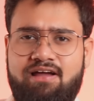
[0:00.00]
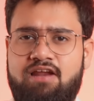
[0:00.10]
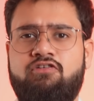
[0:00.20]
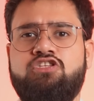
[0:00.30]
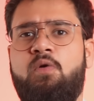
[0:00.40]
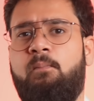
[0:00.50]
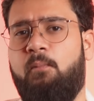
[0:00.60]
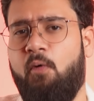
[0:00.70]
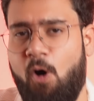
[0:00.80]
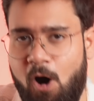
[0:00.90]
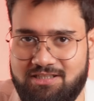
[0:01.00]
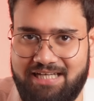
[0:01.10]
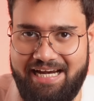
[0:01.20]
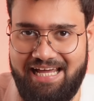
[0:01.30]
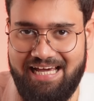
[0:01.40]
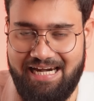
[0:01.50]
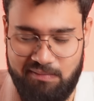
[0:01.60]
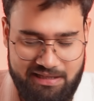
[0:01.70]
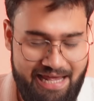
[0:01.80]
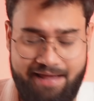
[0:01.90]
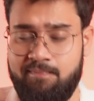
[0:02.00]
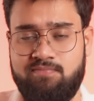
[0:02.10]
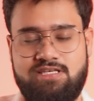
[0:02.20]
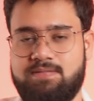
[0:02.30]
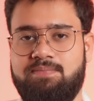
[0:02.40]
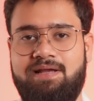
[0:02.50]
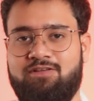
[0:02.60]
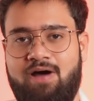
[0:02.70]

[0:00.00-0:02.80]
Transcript: वाले फीचर बहुत सारे अलग अलग मिलते हैं सबसे पहले तो